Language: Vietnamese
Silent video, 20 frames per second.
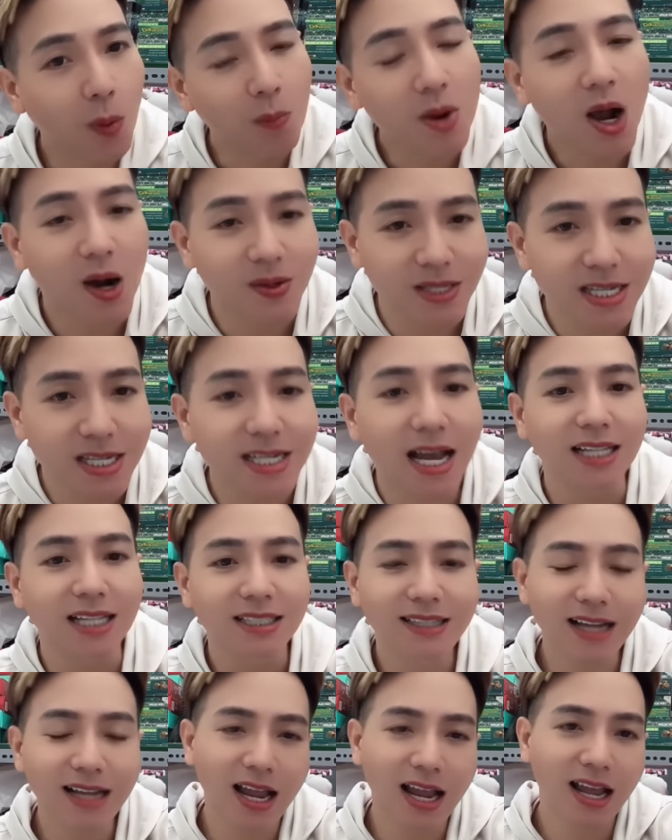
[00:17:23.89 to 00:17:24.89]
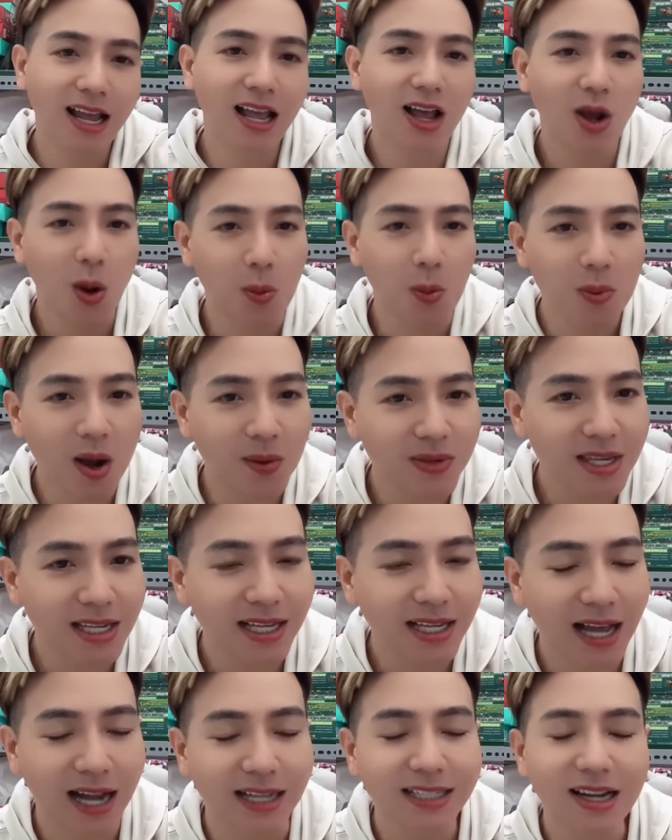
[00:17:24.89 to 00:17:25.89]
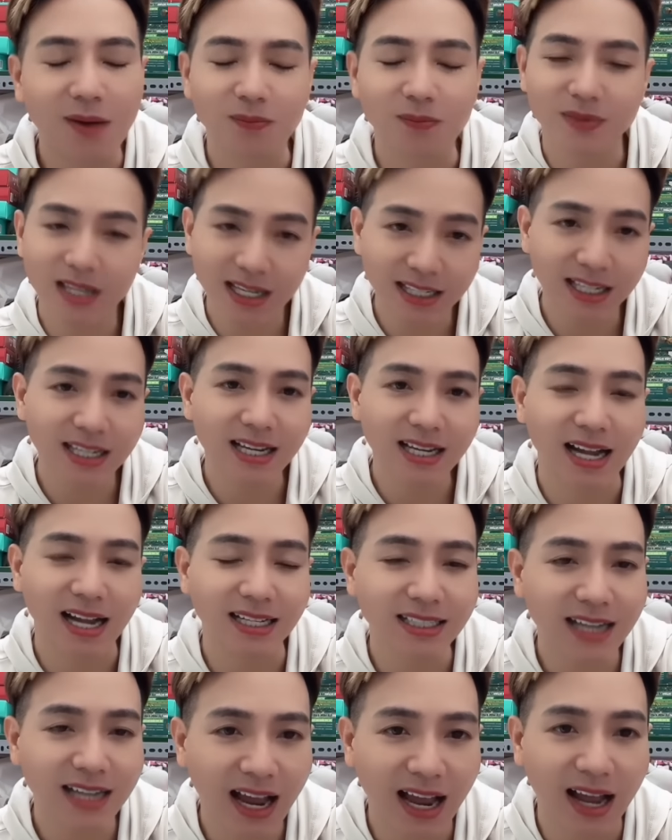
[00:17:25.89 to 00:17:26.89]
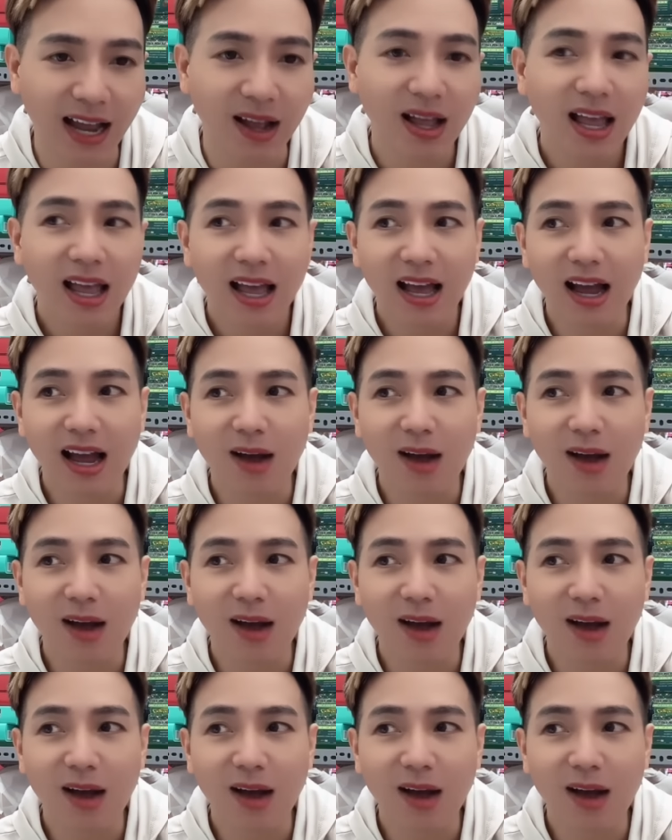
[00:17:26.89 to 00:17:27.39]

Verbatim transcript: ủng hộ chí cảnh nha ủng hộ chí cảnh động viên chí cảnh và